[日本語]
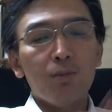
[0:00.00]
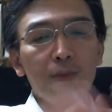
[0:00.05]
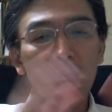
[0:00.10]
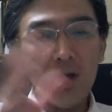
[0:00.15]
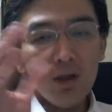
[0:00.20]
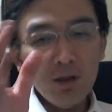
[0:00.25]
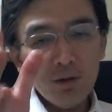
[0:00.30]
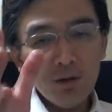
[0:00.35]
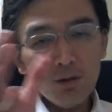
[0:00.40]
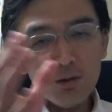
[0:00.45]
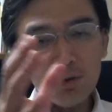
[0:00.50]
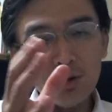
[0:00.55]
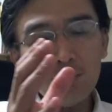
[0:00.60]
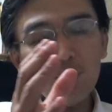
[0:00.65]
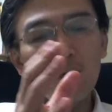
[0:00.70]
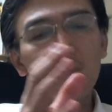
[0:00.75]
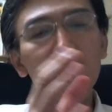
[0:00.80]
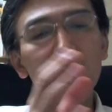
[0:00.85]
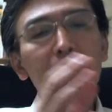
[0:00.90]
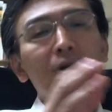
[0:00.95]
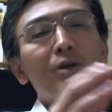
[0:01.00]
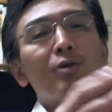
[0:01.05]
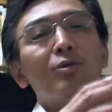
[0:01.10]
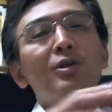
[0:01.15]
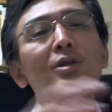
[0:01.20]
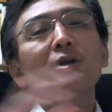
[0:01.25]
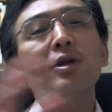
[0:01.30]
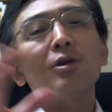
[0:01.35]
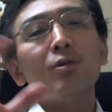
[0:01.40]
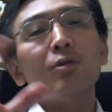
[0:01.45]
勉強してとか勉強し
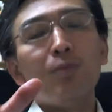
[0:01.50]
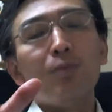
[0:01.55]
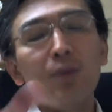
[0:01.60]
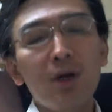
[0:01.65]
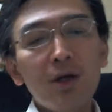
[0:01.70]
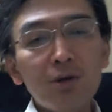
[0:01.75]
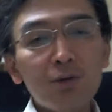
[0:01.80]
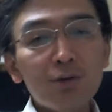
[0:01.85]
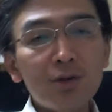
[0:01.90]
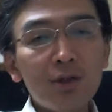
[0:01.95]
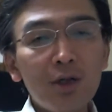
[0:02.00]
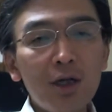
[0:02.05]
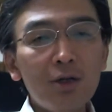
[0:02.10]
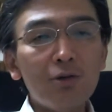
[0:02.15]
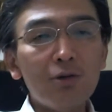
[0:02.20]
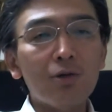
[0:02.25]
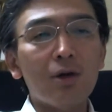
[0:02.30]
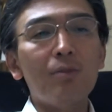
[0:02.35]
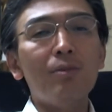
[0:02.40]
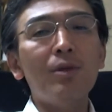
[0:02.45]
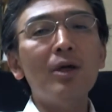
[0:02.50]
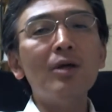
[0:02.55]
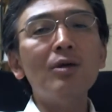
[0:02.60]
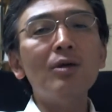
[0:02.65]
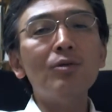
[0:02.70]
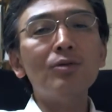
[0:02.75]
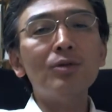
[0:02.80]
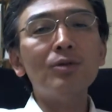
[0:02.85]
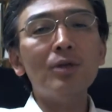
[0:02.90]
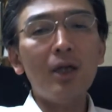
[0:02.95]
てんだけど、勉強してないとか
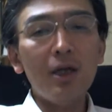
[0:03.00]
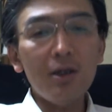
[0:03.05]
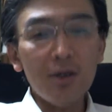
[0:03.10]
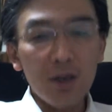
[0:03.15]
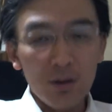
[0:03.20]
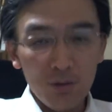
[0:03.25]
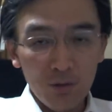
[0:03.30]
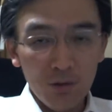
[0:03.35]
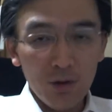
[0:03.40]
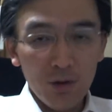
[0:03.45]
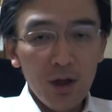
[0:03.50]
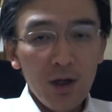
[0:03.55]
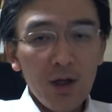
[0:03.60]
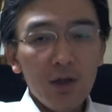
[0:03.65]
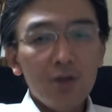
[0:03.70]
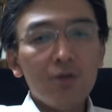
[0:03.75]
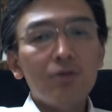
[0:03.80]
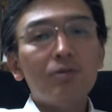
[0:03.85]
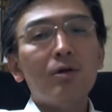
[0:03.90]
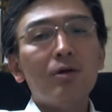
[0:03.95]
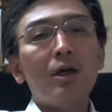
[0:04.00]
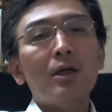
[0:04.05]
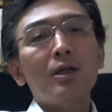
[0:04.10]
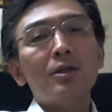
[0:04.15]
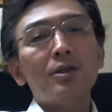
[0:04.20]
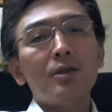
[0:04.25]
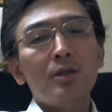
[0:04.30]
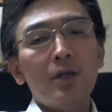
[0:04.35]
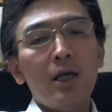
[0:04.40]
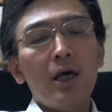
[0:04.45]
勉強してないんだという
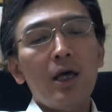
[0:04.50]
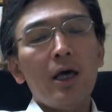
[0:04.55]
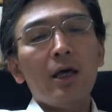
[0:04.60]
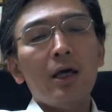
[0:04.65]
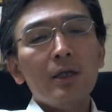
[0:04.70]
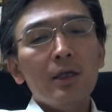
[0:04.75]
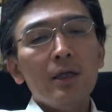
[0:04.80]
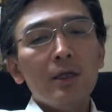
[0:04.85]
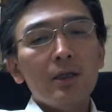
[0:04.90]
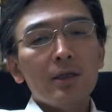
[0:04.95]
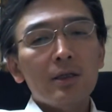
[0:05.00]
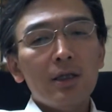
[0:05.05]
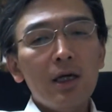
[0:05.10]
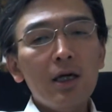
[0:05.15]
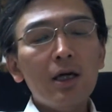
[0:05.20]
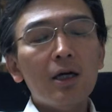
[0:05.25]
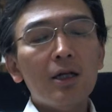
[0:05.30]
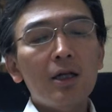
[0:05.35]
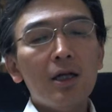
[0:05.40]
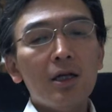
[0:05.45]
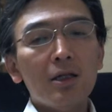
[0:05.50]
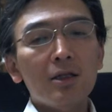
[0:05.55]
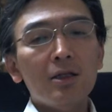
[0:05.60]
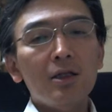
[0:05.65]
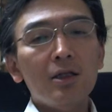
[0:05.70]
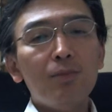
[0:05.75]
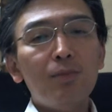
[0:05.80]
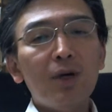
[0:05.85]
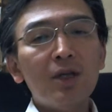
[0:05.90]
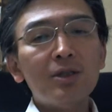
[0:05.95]
話で、なんかね、
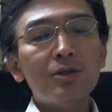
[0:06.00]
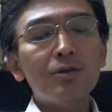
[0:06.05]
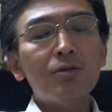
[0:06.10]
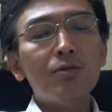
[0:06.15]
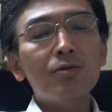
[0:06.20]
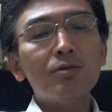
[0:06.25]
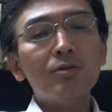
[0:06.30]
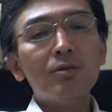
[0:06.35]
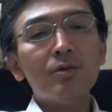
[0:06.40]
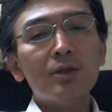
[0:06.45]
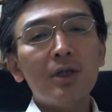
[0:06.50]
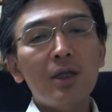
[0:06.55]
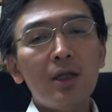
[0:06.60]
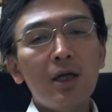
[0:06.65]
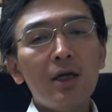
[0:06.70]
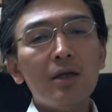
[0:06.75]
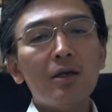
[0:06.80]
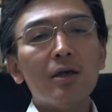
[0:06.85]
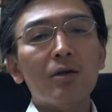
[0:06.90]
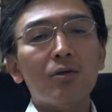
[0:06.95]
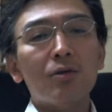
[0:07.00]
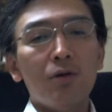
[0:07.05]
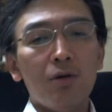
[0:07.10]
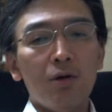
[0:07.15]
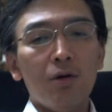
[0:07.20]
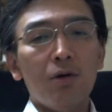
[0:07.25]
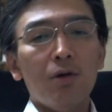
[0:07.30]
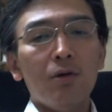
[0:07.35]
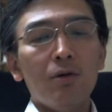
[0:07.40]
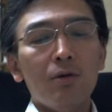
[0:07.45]
ニッパチの法則じゃないけ
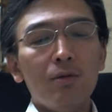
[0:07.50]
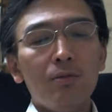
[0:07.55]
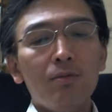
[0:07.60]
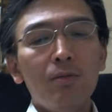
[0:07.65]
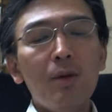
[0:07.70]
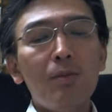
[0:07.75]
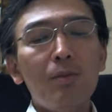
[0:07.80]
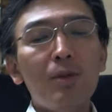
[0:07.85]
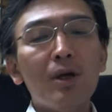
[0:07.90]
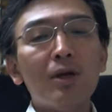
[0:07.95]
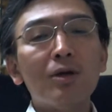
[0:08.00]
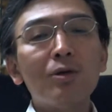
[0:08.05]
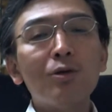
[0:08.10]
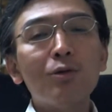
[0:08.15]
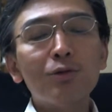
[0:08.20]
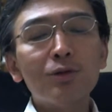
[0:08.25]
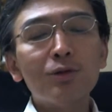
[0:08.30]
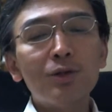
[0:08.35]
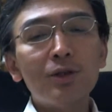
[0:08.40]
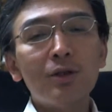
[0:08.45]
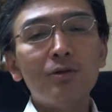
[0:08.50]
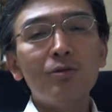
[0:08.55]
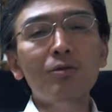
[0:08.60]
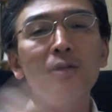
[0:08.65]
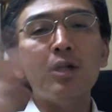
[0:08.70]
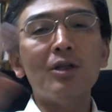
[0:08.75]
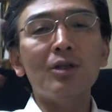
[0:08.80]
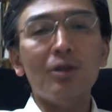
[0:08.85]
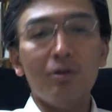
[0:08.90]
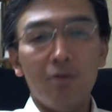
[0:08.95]
ど、まあ、勉強してるの
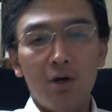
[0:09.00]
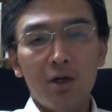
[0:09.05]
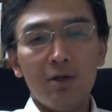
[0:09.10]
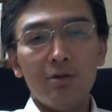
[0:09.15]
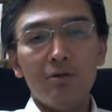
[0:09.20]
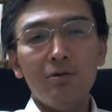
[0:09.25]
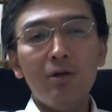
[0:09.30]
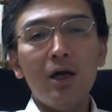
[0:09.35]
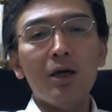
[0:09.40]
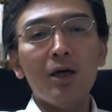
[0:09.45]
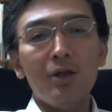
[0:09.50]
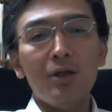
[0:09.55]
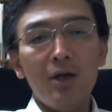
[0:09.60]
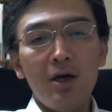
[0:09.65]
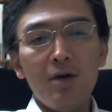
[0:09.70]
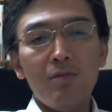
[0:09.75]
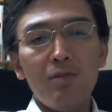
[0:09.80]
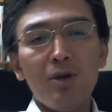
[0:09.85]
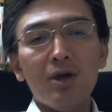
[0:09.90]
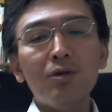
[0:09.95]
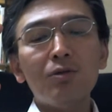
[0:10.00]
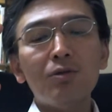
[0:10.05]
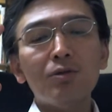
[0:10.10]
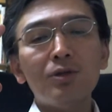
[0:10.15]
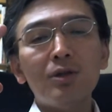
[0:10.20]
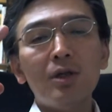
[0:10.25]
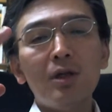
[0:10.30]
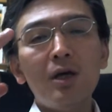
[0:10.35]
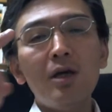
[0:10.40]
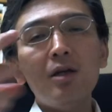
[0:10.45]
が2割ぐらいで、勉強
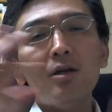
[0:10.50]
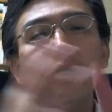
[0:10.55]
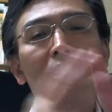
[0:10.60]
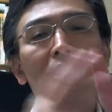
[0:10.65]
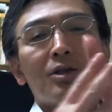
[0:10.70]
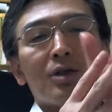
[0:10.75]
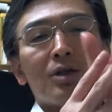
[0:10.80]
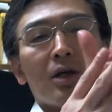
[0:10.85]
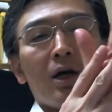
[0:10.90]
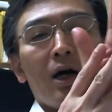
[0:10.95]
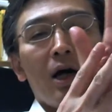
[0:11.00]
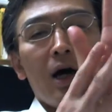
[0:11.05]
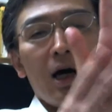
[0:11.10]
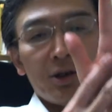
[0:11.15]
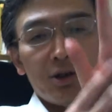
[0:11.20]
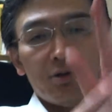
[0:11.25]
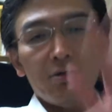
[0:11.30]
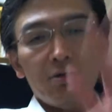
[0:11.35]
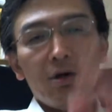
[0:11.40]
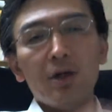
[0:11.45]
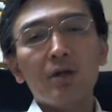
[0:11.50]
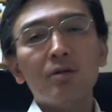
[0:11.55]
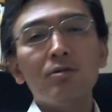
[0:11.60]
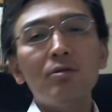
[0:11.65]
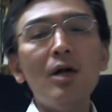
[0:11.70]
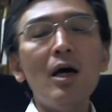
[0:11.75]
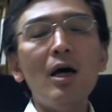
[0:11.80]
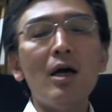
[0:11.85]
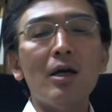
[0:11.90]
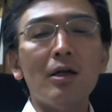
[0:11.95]
してない会社が8割
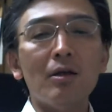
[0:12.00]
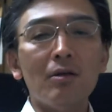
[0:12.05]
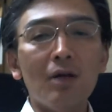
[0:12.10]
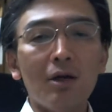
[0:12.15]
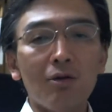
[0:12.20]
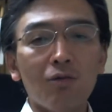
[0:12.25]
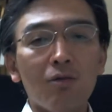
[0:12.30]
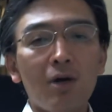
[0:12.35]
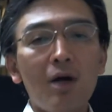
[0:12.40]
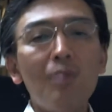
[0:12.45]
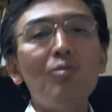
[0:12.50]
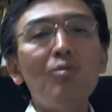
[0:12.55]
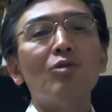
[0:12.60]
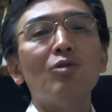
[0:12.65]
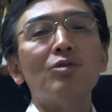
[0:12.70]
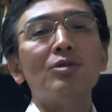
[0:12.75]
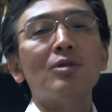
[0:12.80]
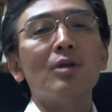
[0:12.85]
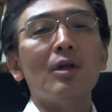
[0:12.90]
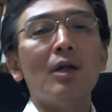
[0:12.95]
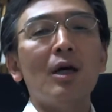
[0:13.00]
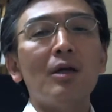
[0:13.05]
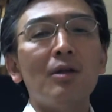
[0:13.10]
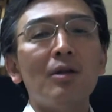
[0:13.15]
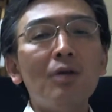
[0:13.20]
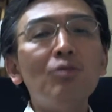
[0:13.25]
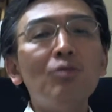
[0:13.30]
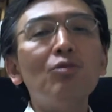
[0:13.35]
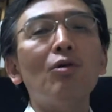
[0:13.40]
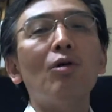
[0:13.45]
ぐらいなのかもしれない
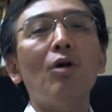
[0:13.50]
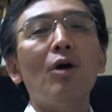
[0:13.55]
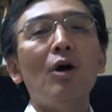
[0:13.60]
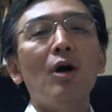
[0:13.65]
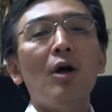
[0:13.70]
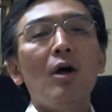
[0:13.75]
なと